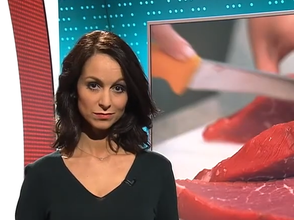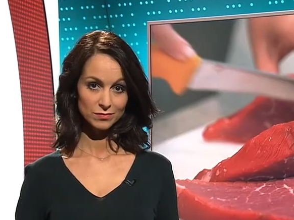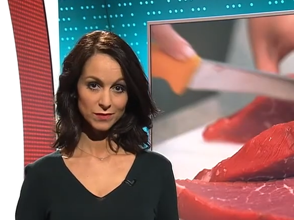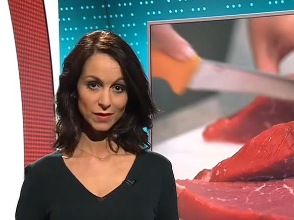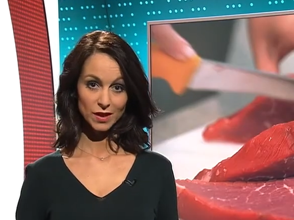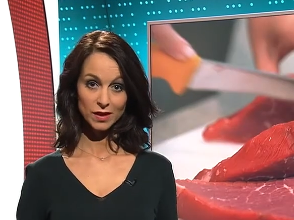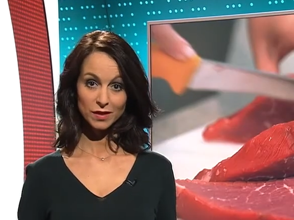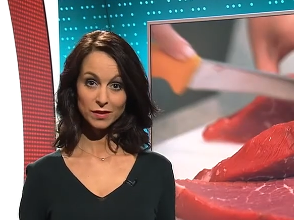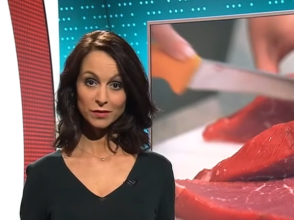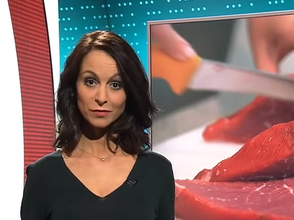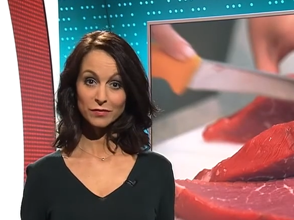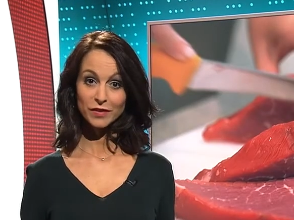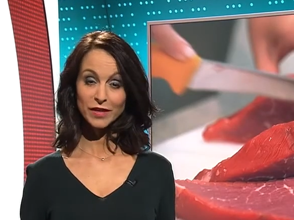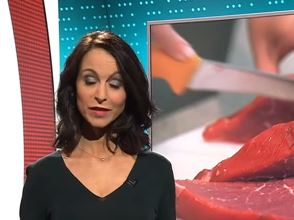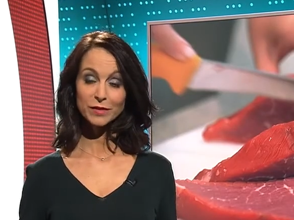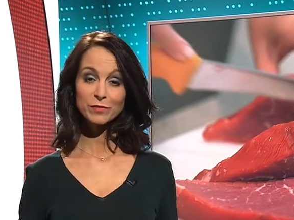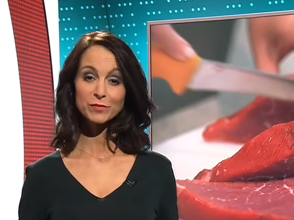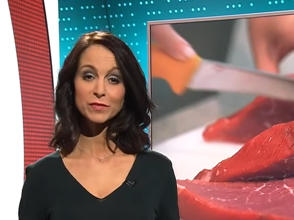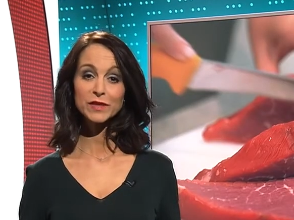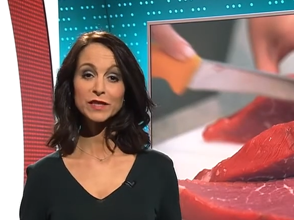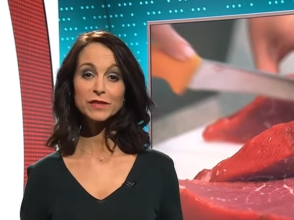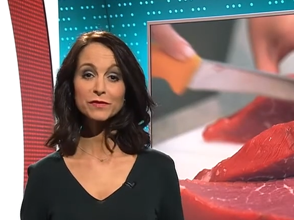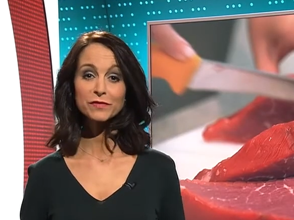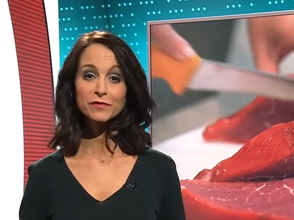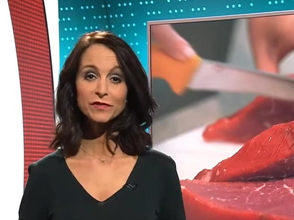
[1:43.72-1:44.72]
Eine Welt
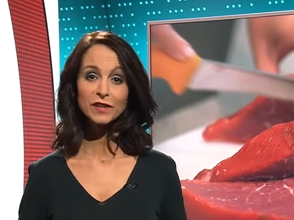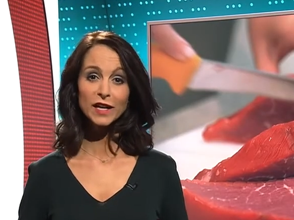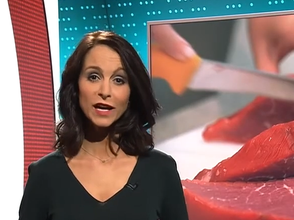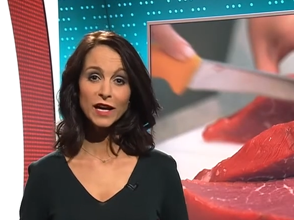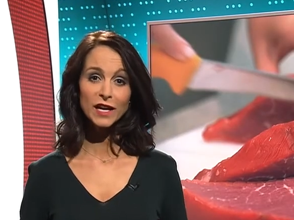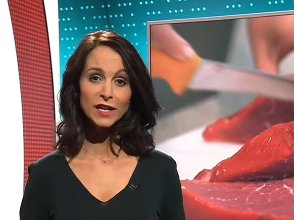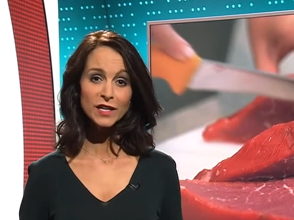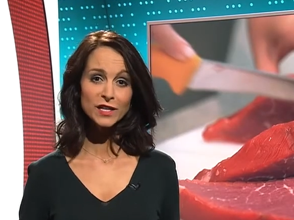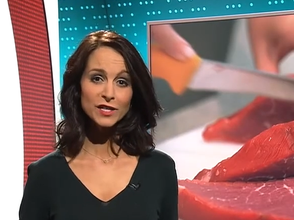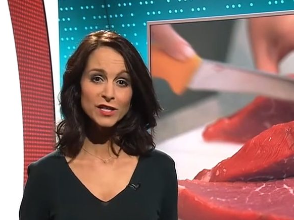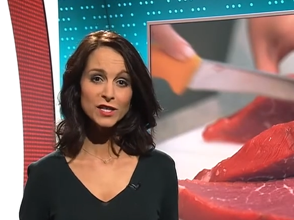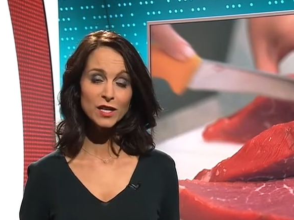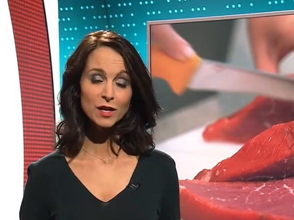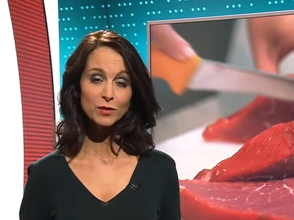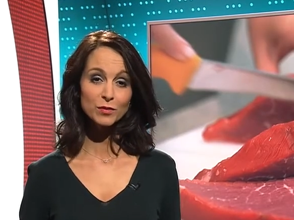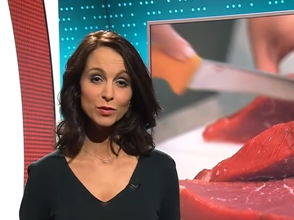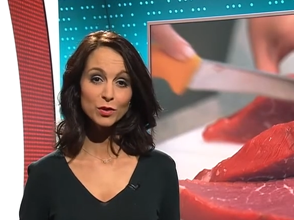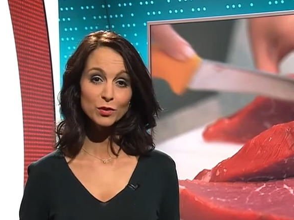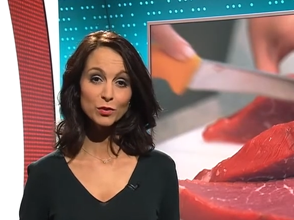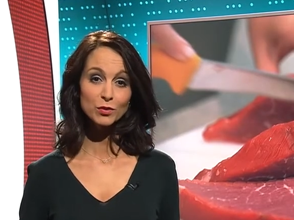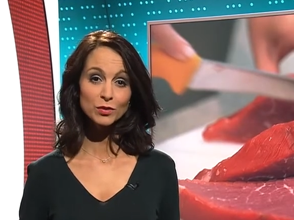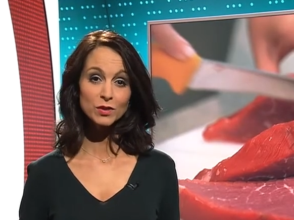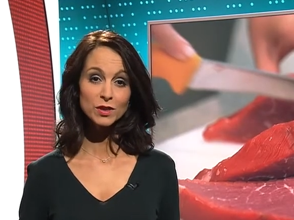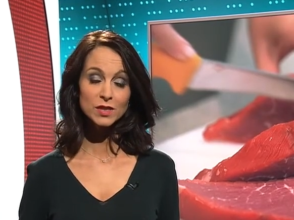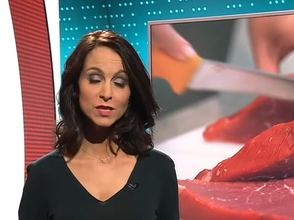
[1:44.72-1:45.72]
mit Fleisch, aber
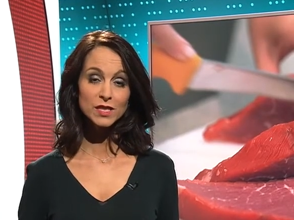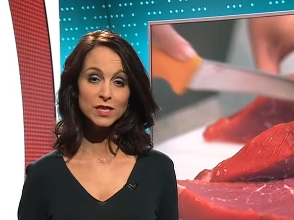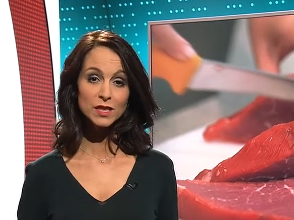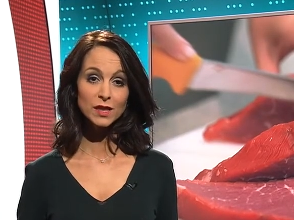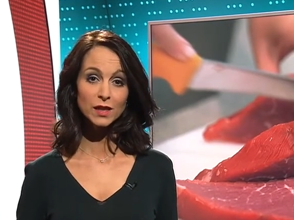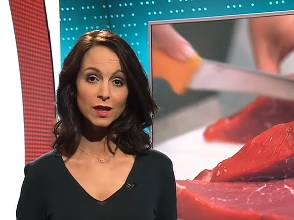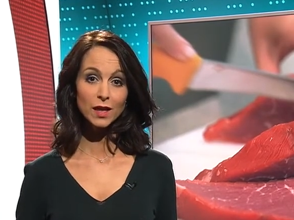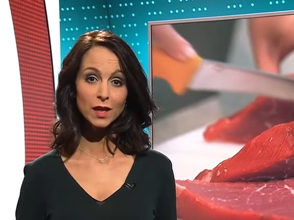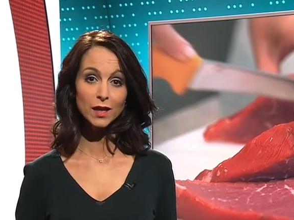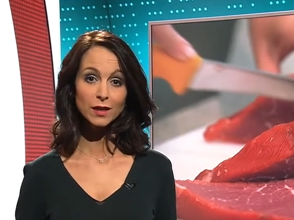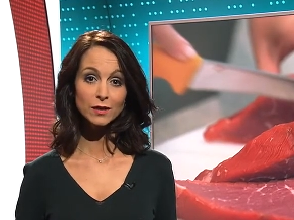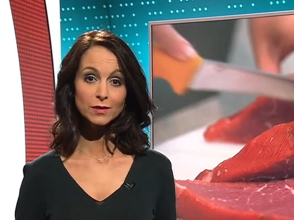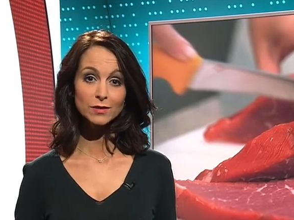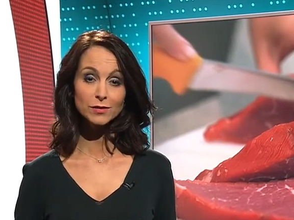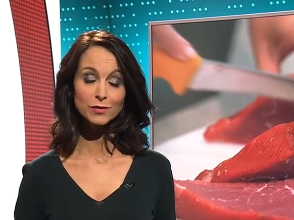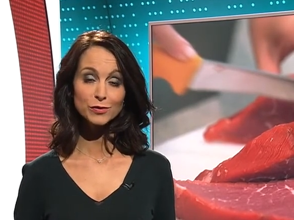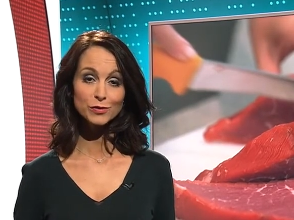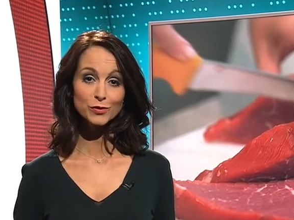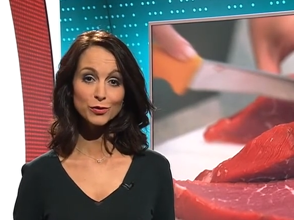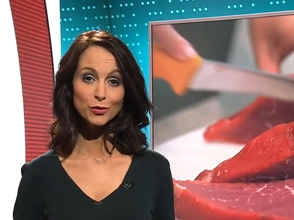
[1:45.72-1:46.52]
ohne Tierleid.